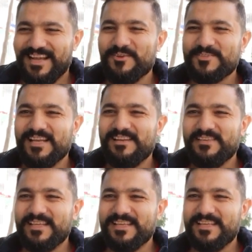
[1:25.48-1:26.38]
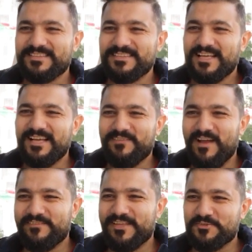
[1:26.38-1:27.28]
اهلا وسهلا فيك يعطيك الف
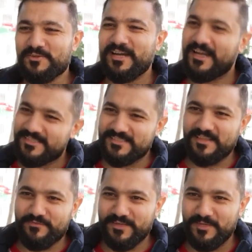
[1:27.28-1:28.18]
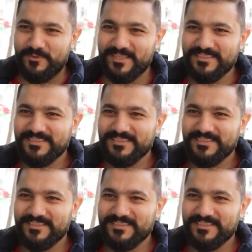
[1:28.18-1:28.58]
عافيه، شكرا على الاستضافه الحلوه. شكرا،